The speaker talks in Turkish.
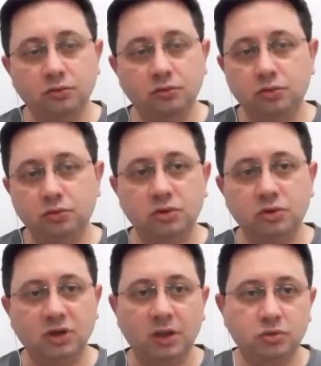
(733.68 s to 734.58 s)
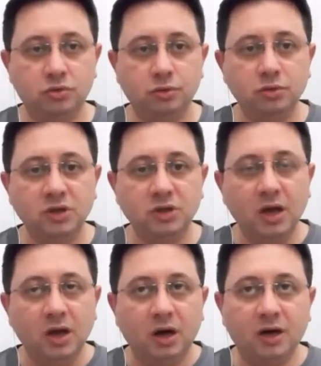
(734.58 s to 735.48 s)
üstünlük sağlamış oluruz.
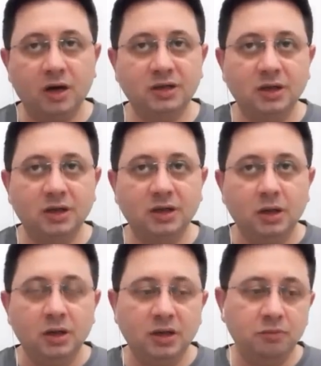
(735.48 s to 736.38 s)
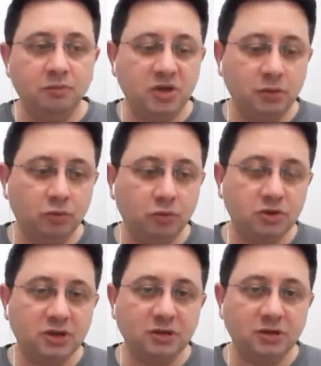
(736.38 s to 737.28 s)
Artık yani
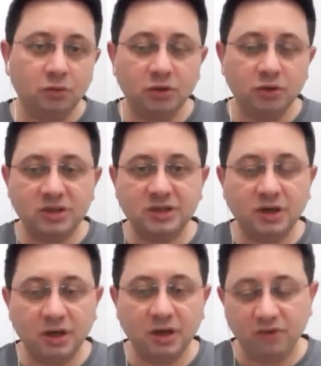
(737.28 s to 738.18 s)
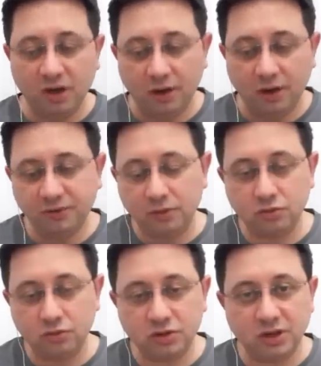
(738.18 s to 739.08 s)
MiG-29'ların oradaki SİHA'ya veya Hafter
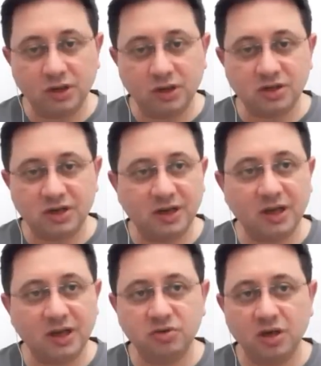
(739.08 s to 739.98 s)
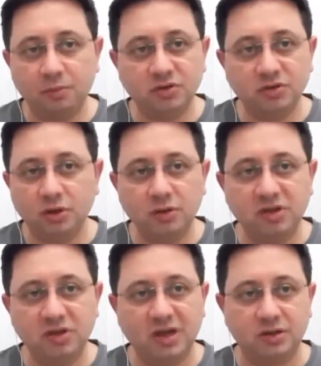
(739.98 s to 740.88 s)
güçlerine karşı herhangi bir şey yapması
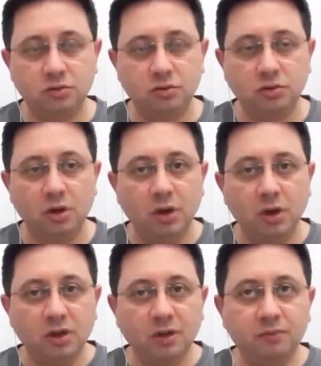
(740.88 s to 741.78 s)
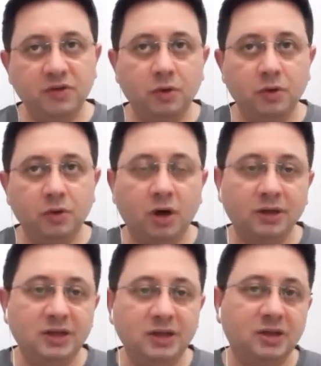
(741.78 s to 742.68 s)
olayı biter. Çünkü yani bir filo
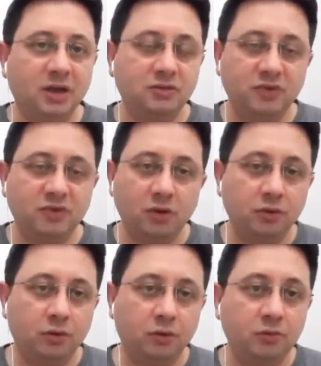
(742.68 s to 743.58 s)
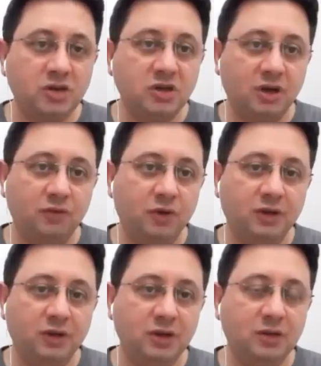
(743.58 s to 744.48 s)
6-7 tane veya 10-15 tane
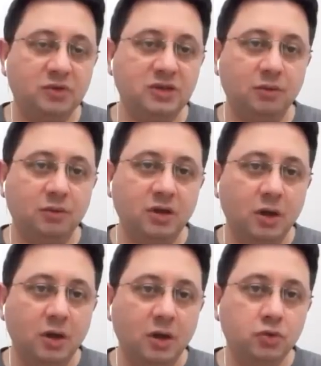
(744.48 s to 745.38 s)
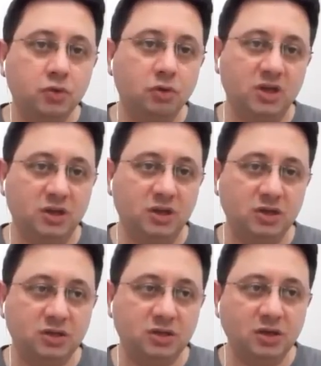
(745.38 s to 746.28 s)
F-16'nın gitmesi demek çok şeyi
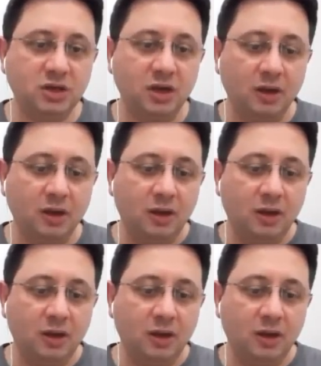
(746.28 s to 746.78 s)
değiştirir ki